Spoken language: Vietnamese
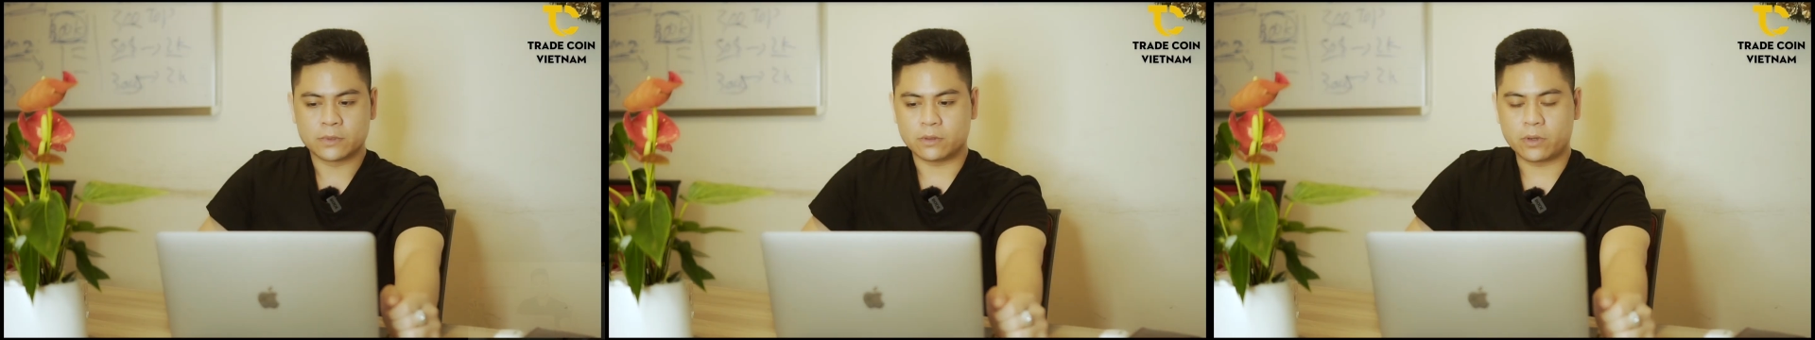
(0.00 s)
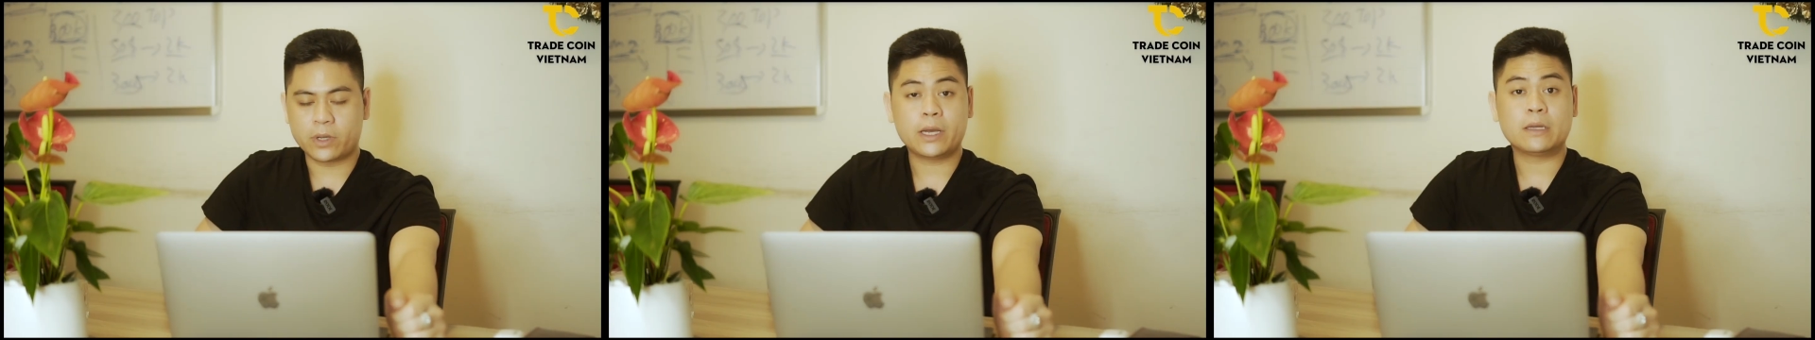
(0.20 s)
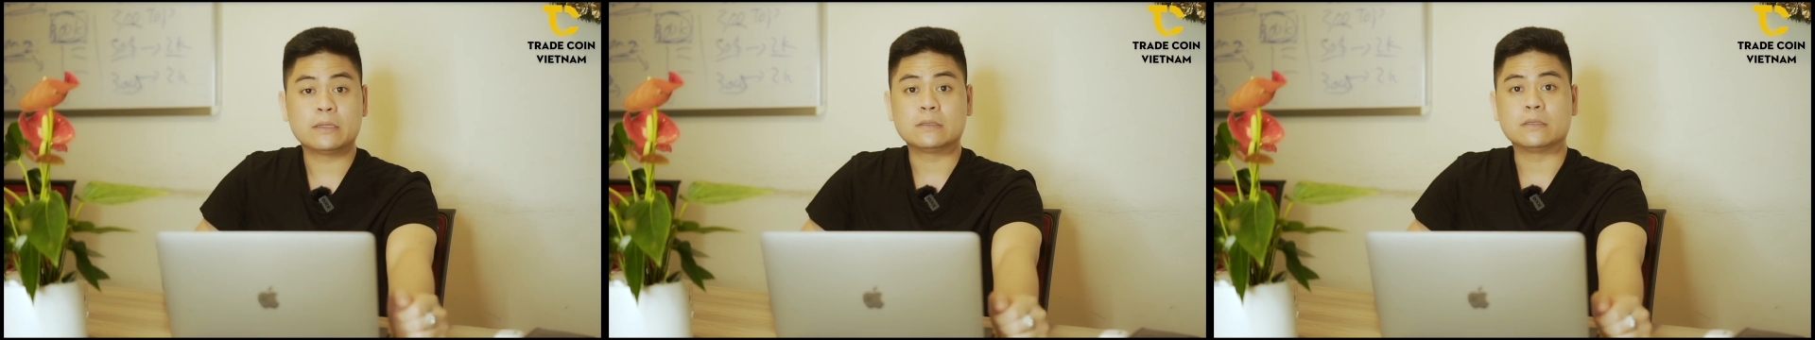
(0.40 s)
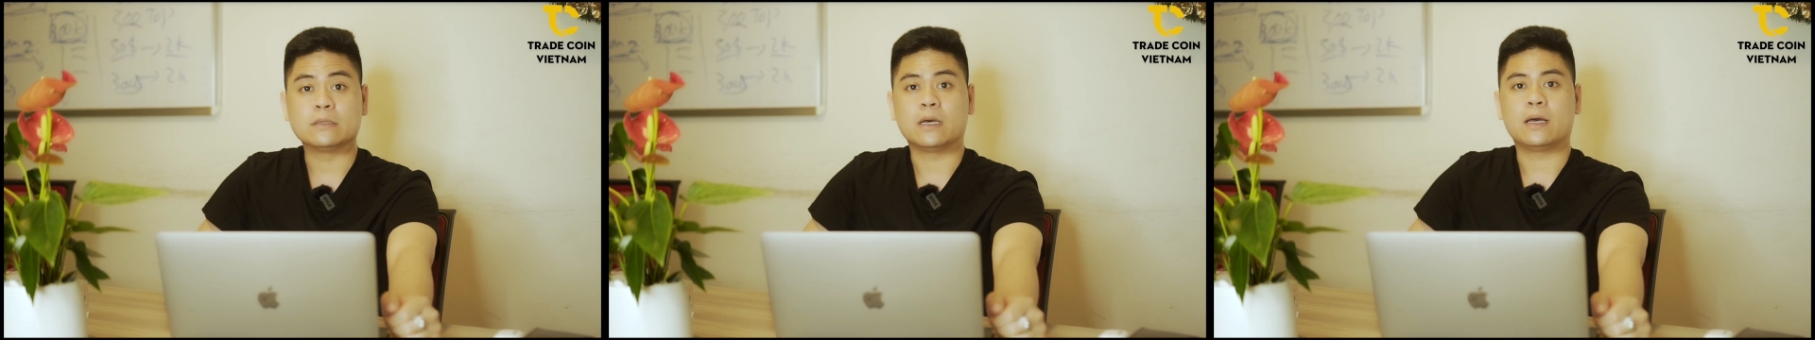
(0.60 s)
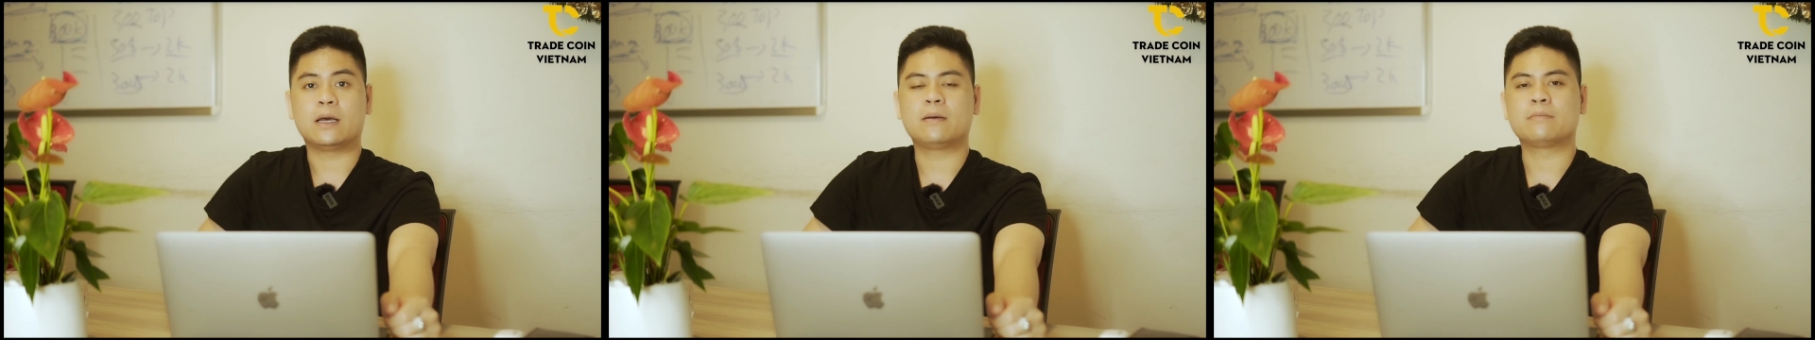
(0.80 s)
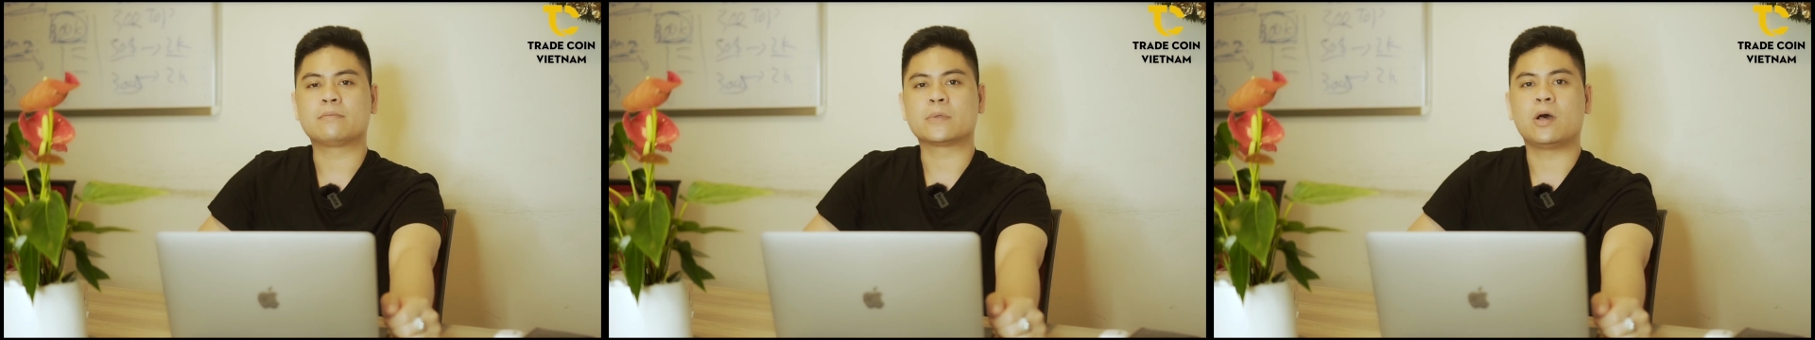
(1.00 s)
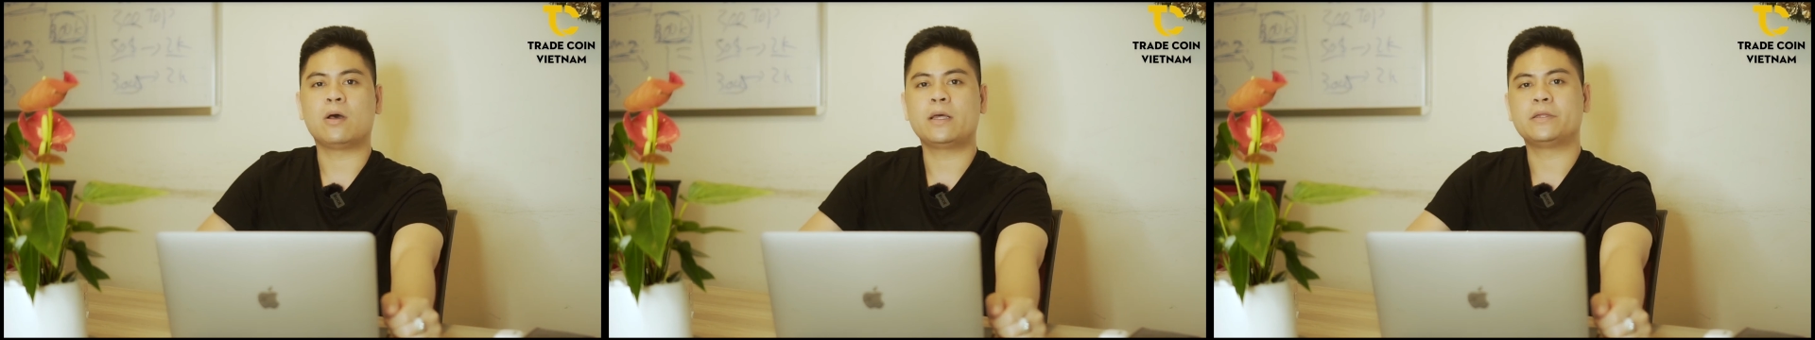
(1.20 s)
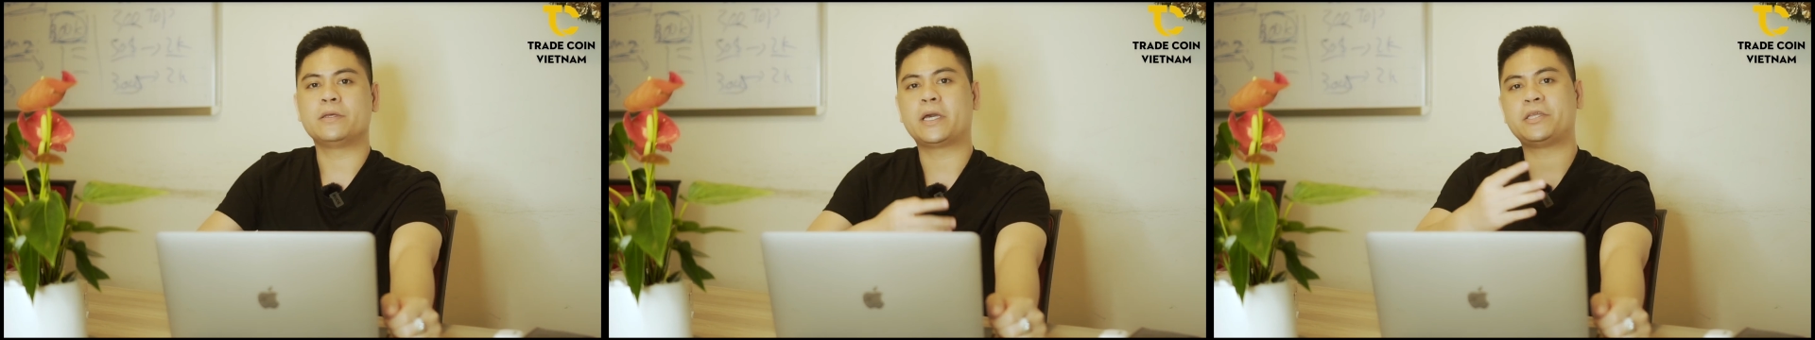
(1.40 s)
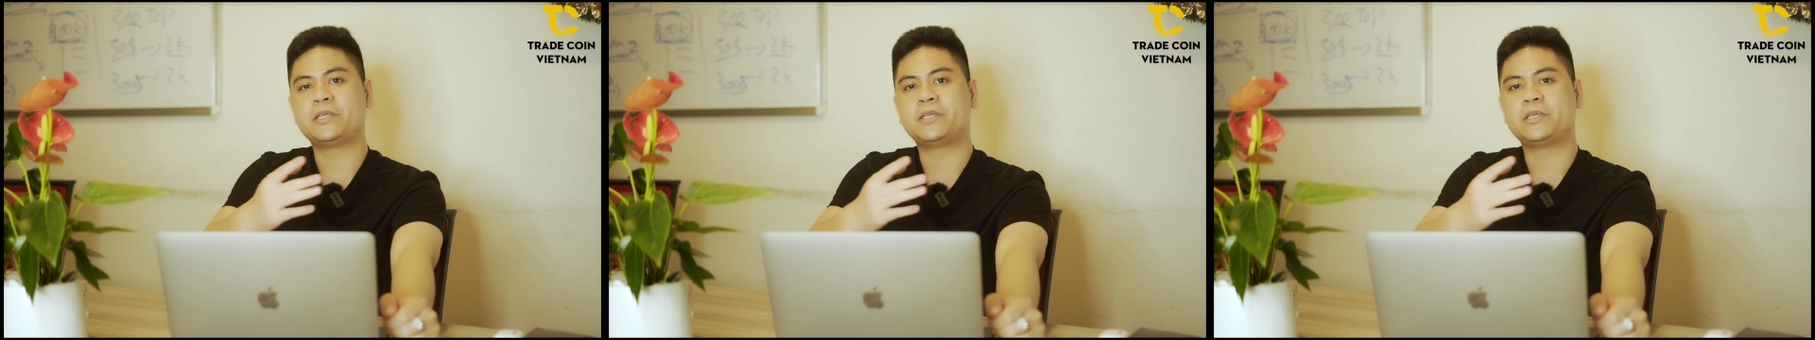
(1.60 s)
Ok, à, đó là những